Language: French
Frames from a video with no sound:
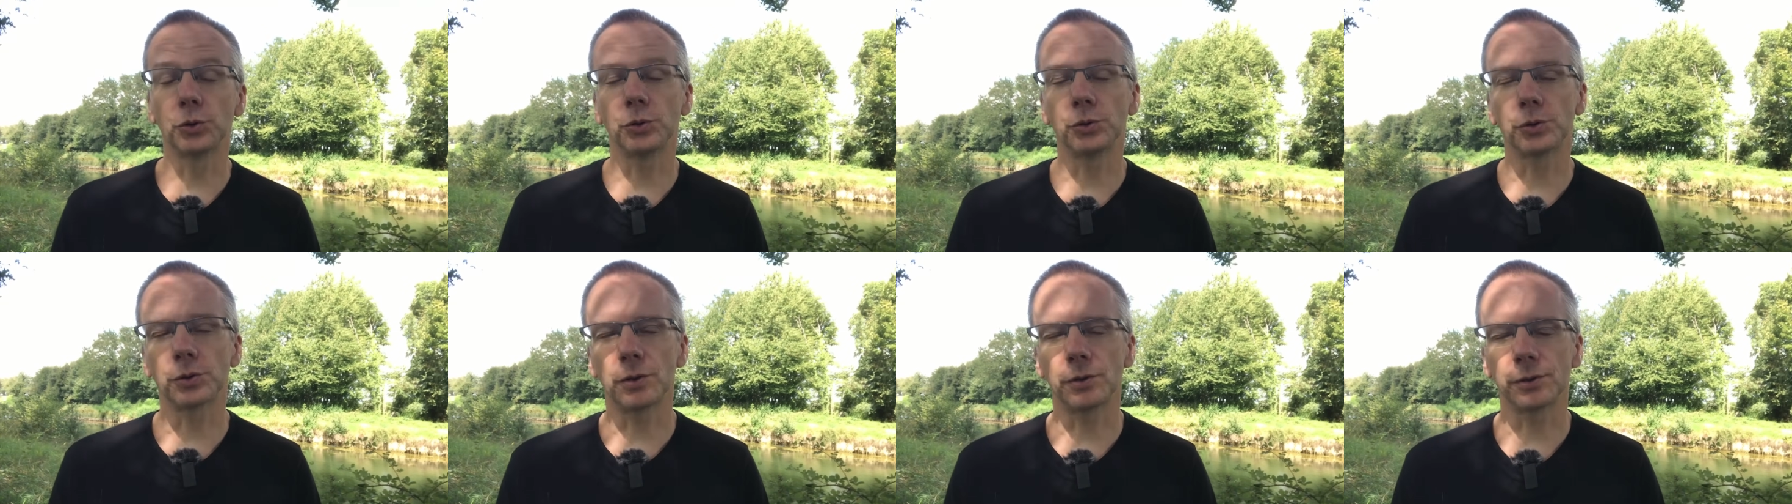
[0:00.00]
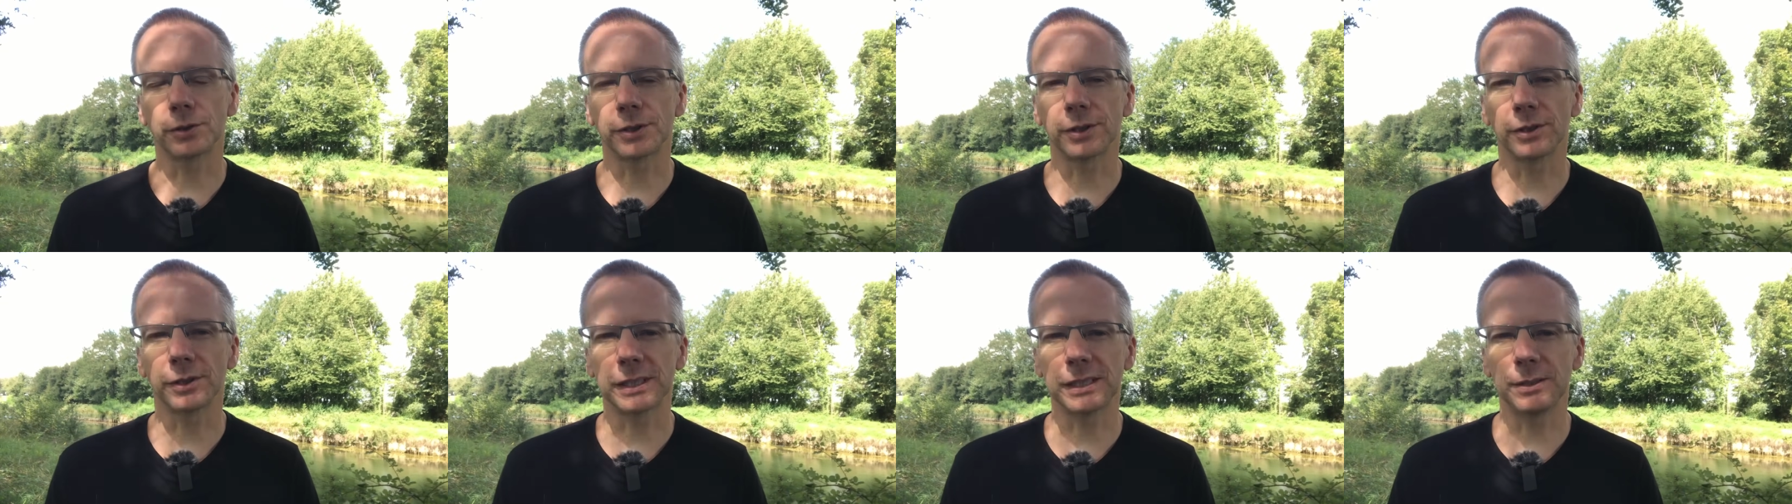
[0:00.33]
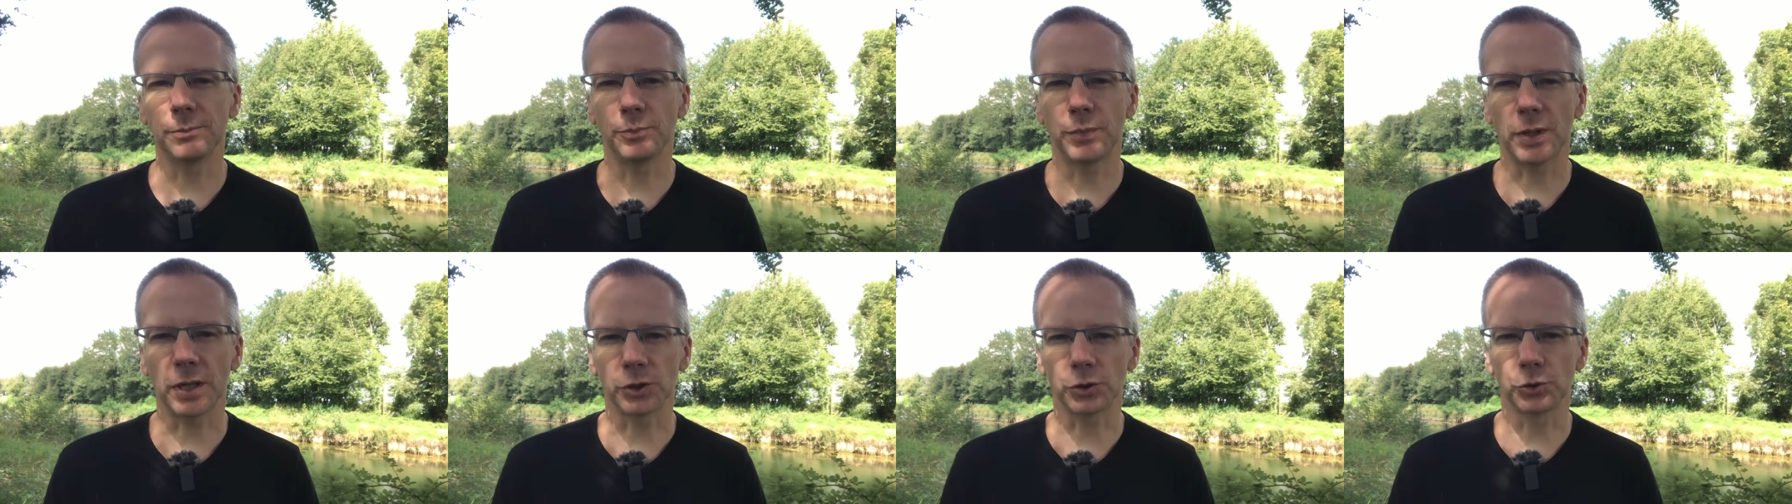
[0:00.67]
30
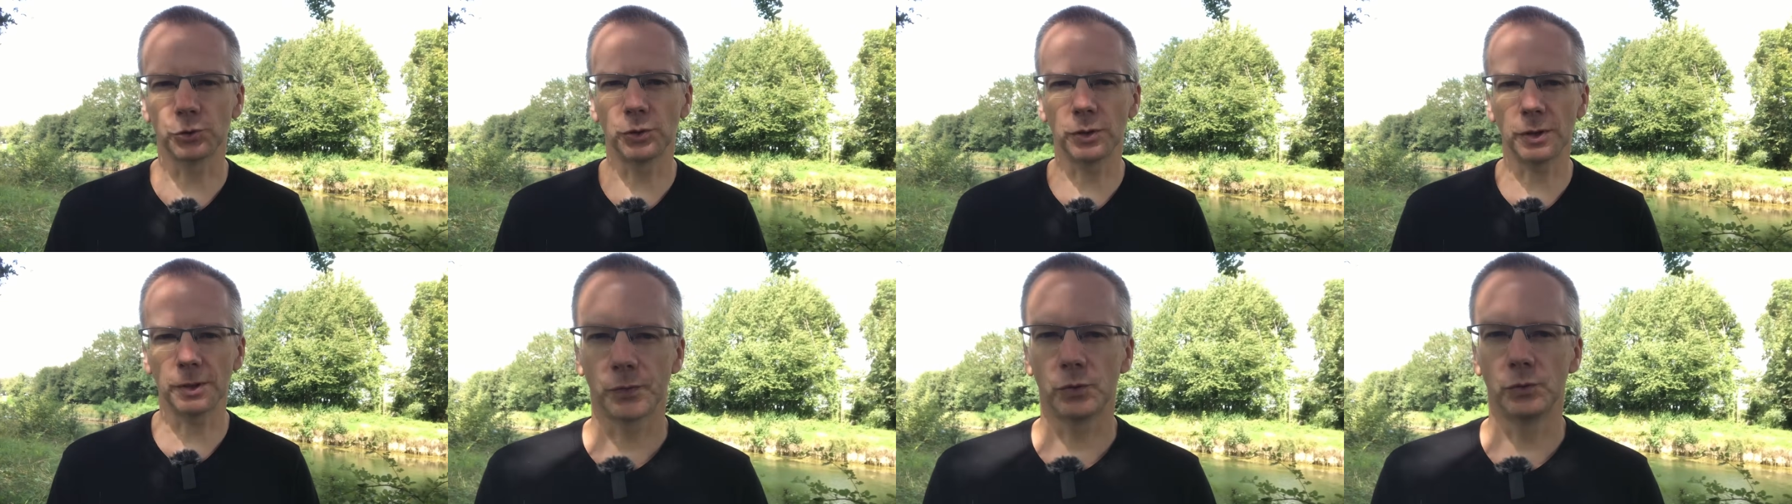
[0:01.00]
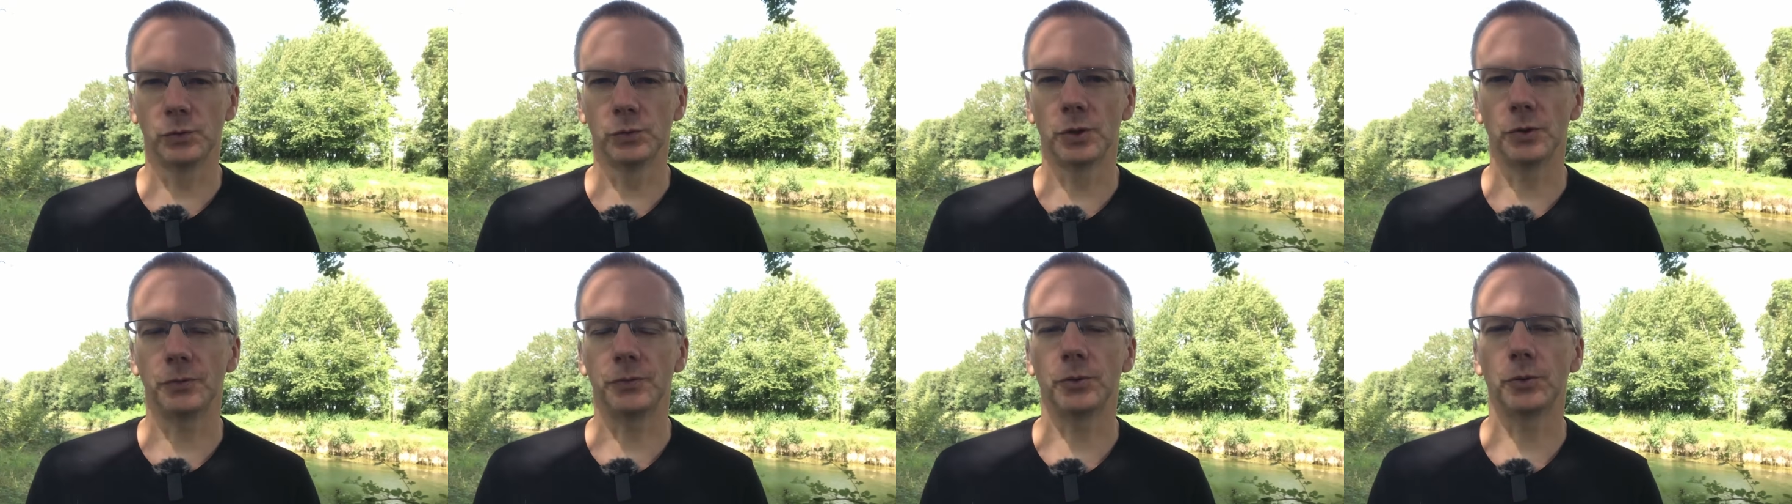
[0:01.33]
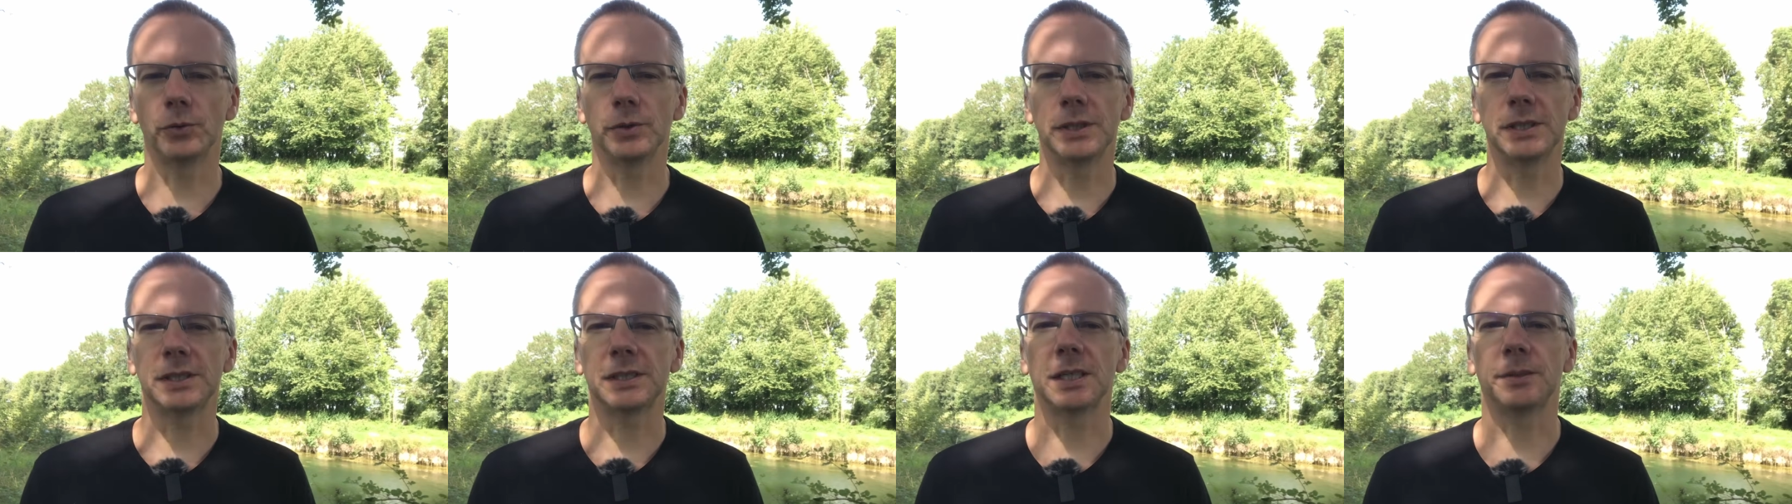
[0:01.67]
centimes par jour ou 9,17
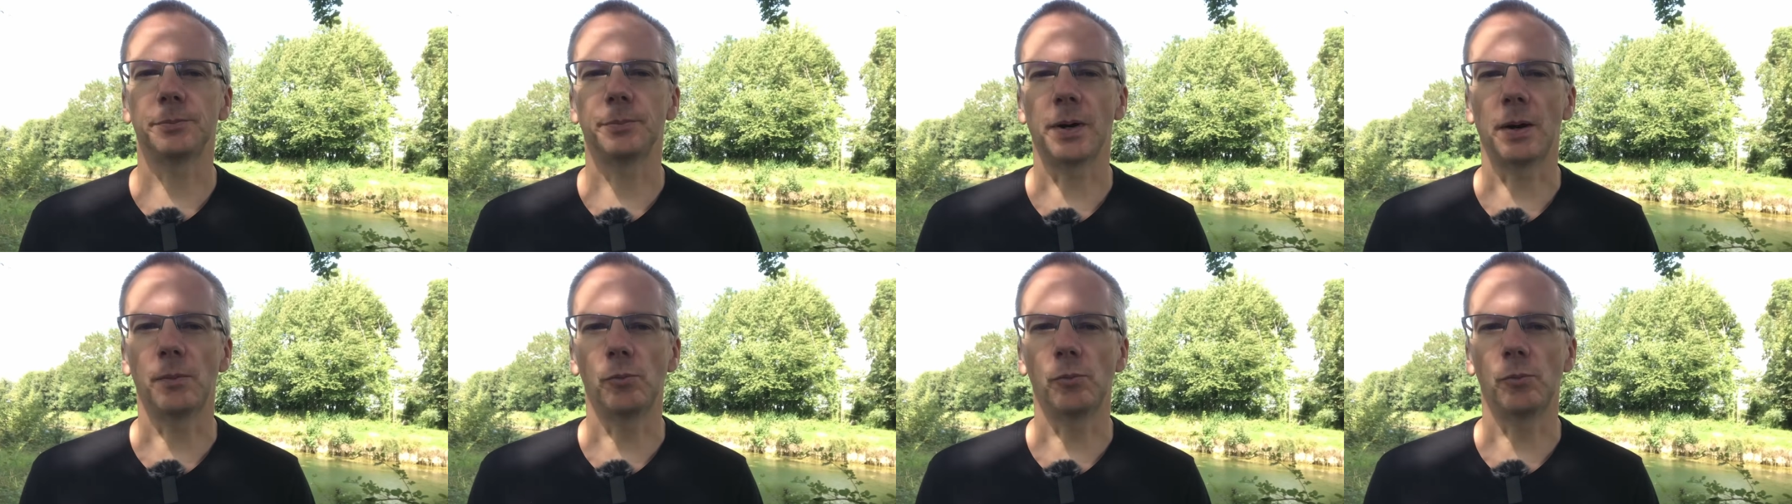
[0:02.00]
euros par